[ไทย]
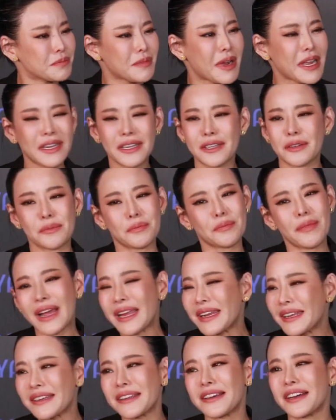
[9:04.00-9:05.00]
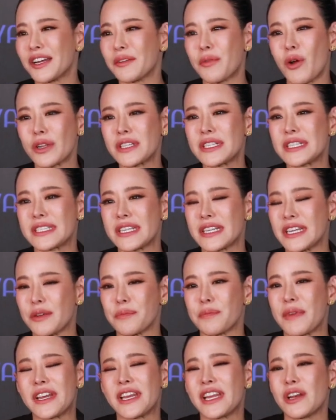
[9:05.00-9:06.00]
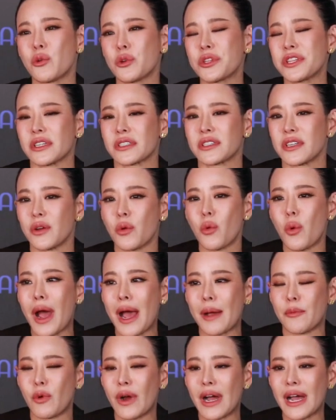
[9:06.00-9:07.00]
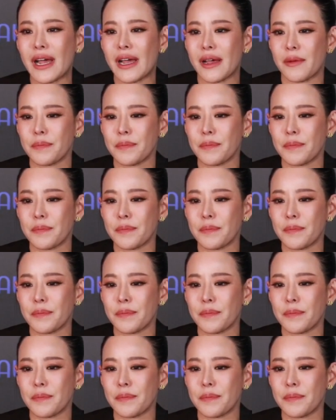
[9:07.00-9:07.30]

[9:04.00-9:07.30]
ไม่ไม่เลย เพราะจริงๆหนิงไม่ได้รู้สึกถึงความว่า